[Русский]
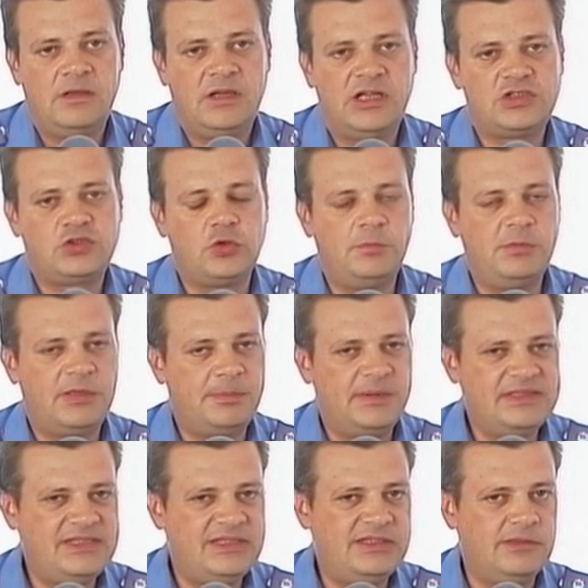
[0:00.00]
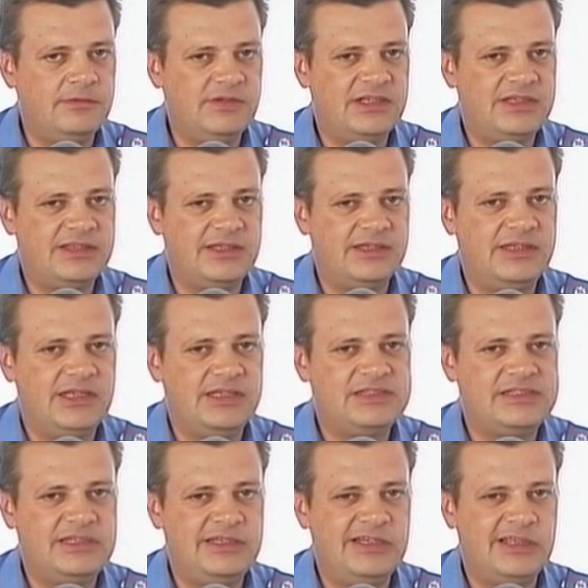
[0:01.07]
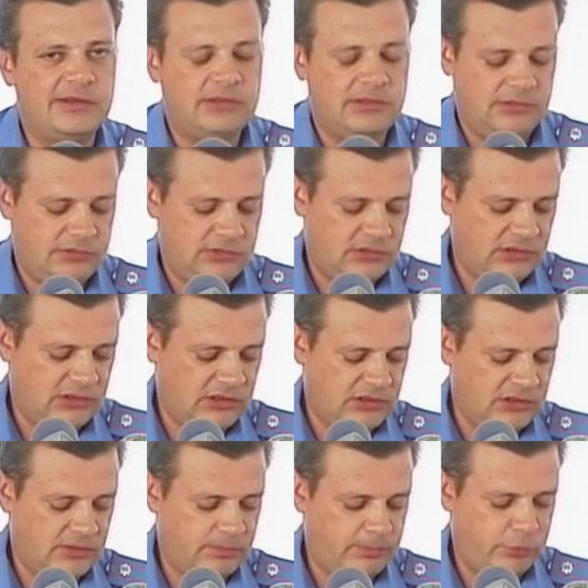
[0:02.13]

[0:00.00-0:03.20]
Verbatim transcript: Особых позитивных тенденций нет э,